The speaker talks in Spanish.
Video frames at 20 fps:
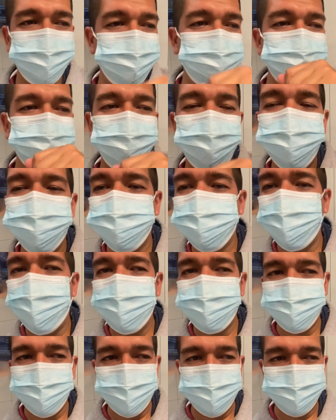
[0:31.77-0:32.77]
no uso
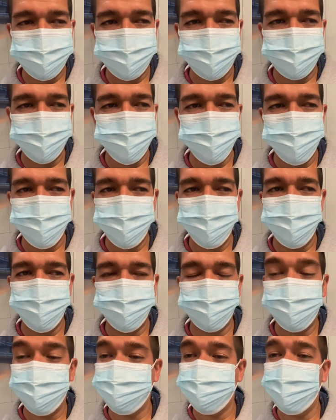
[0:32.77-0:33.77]
alza hace como
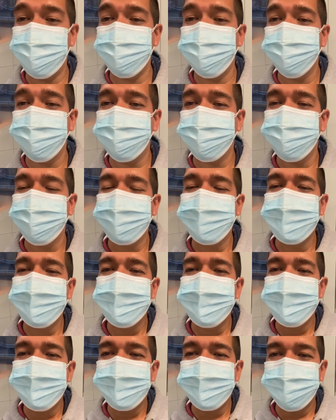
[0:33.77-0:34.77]
tres años,
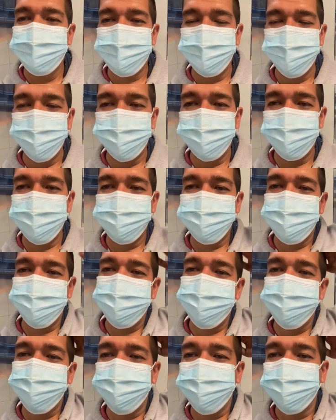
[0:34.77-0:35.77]
cuando vine a hacer
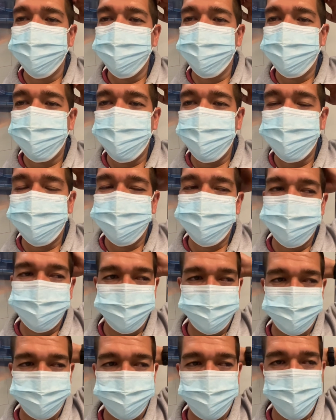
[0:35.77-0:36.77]
un trip
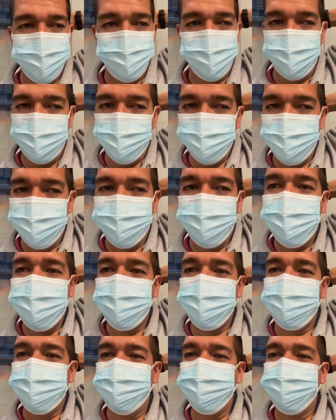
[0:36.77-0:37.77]
por Europa
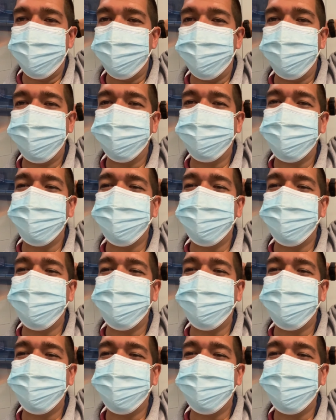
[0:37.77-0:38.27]
y bueno, vamos a